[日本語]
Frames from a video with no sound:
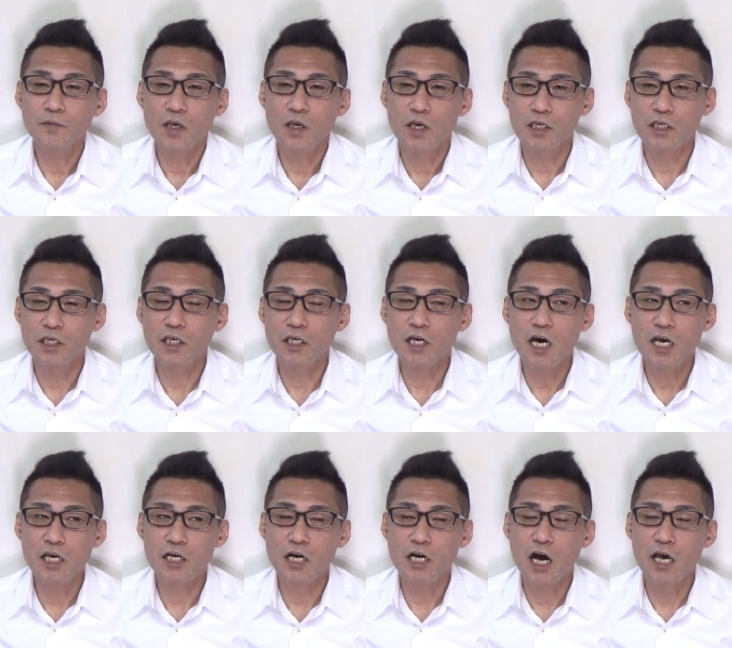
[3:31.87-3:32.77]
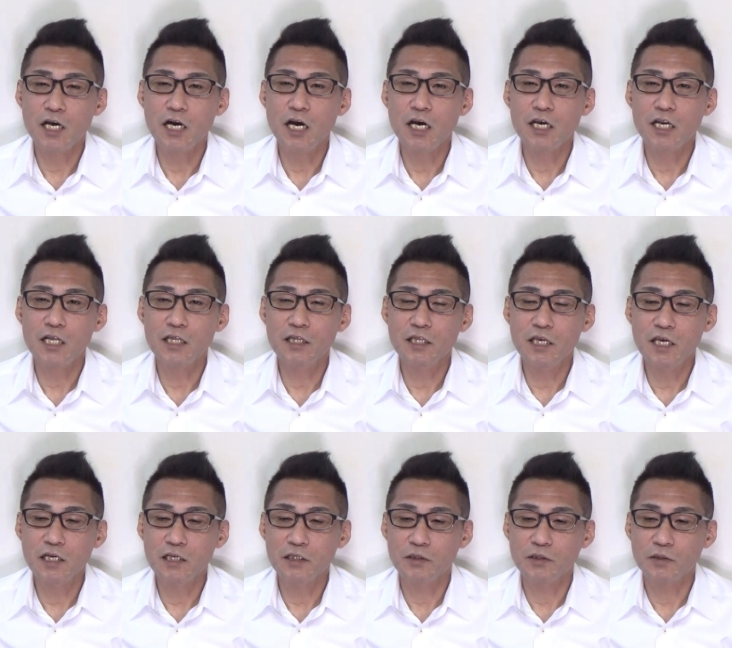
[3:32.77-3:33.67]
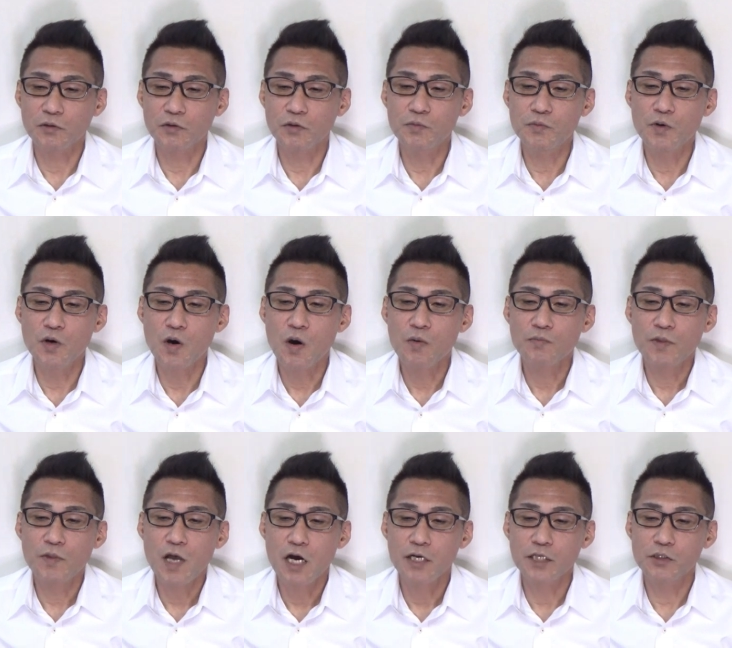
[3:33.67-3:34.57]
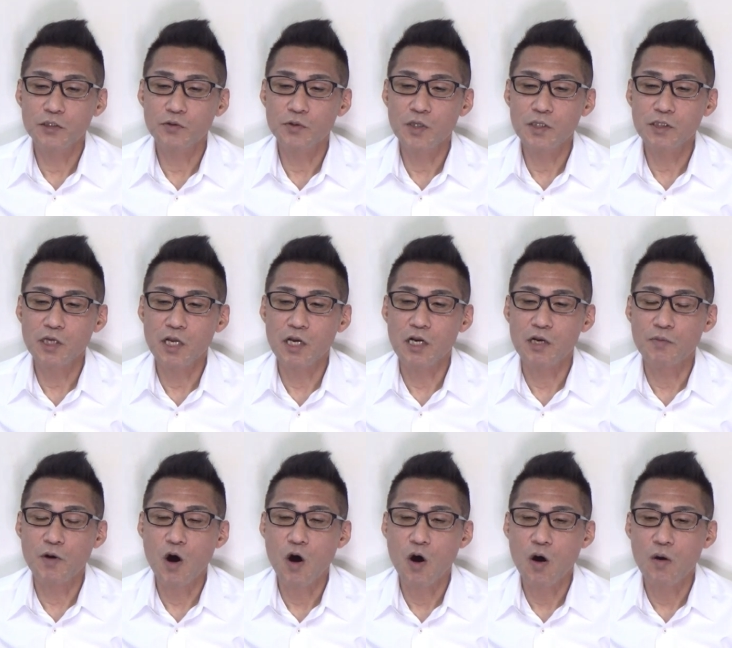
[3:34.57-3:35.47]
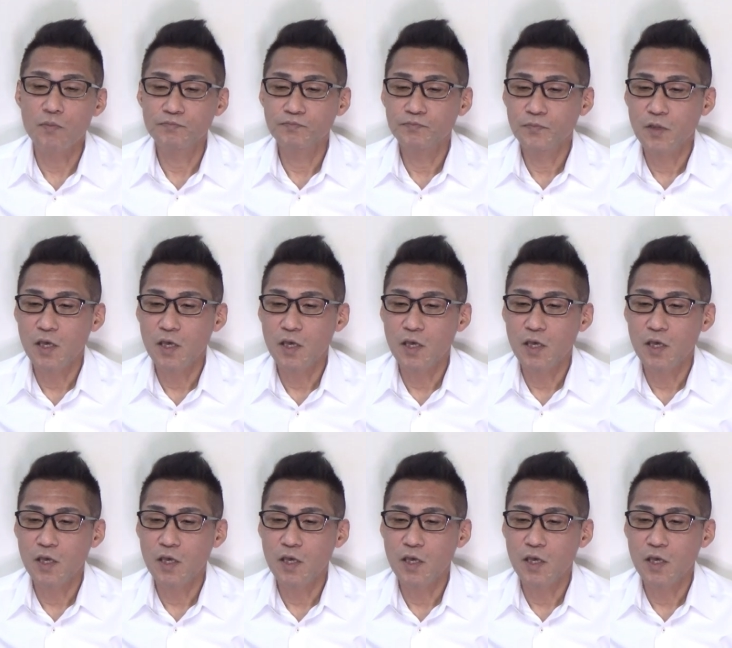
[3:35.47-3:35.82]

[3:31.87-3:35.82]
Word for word: えー、機械買い替えらんねえなんてとこもありそうですけれども、